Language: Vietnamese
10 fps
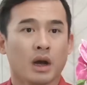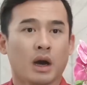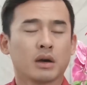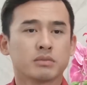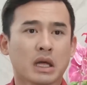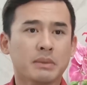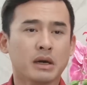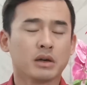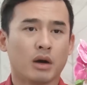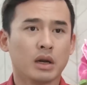ở công ty
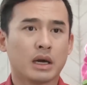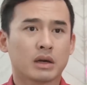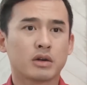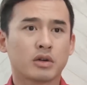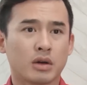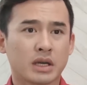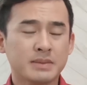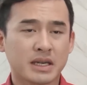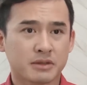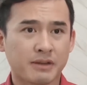mới gọi là có đoàn
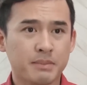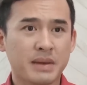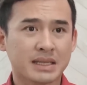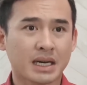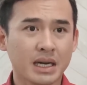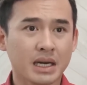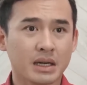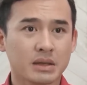kiểm tra thực phẩm đang tới á